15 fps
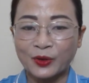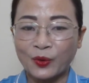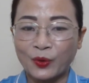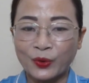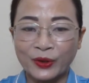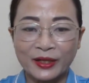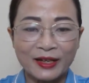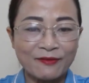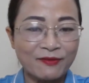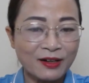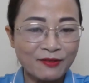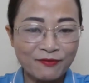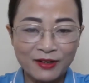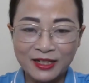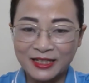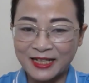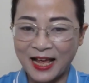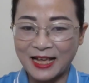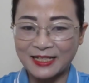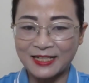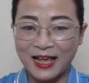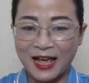Tôi đã vâng vâng
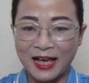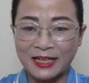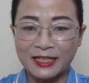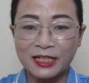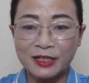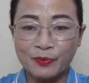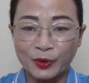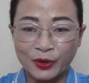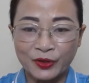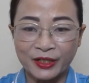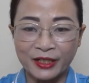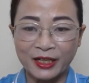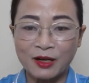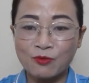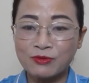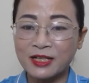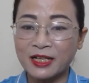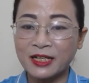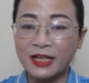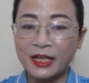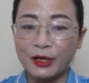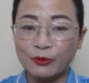dạ dạ như một người công
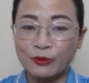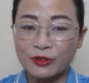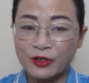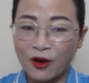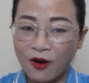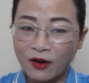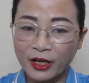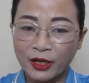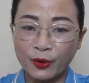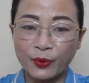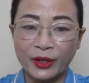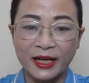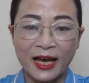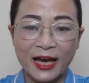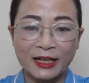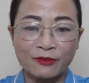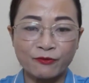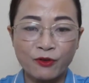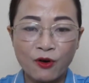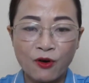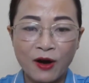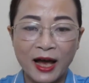dân hiểu rõ cái quyền hạn
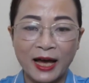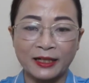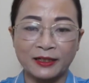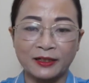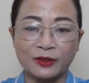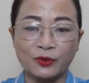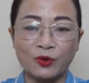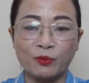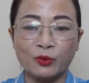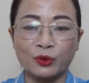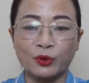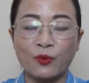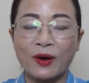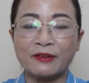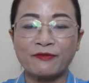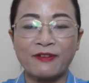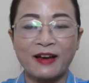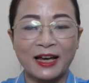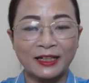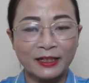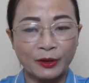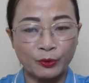vô hạn của một quan
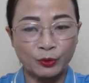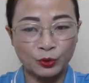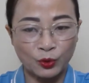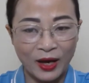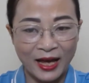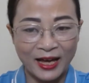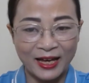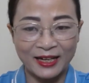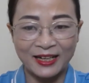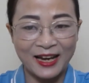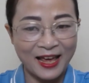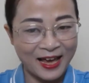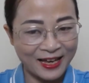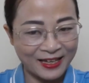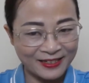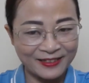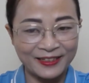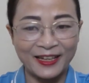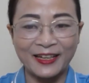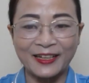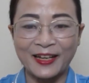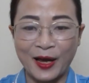phán đầu tòa là như
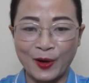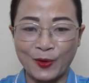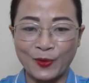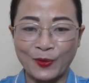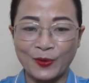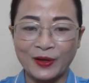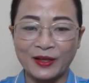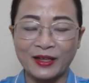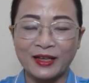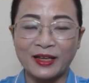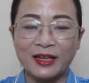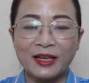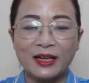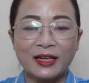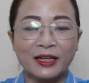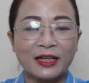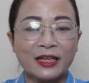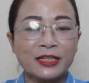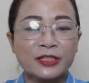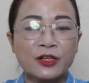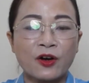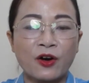thế nào.
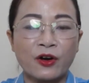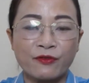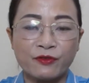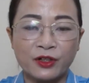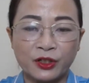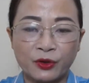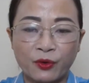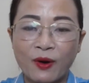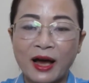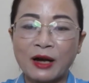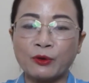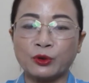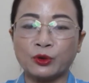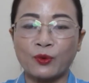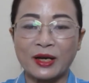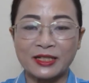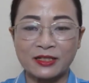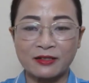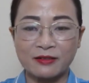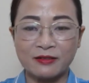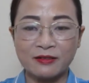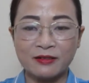Khi ra khỏi vườn hoa của tòa
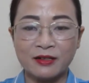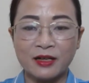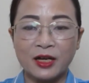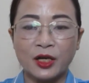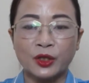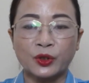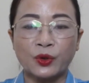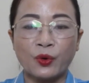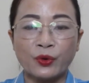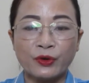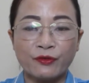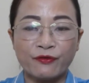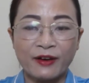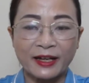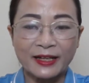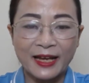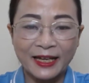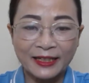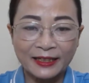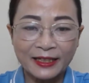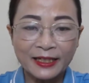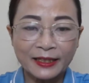sứ, tôi phải
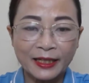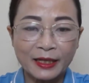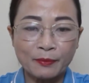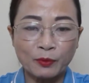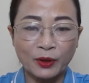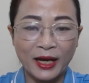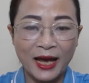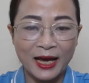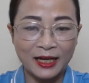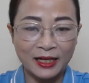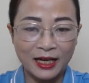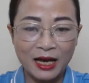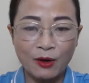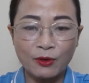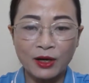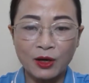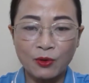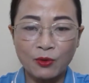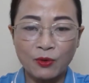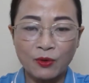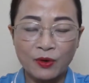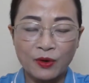đành đi tìm một hàng cao lâu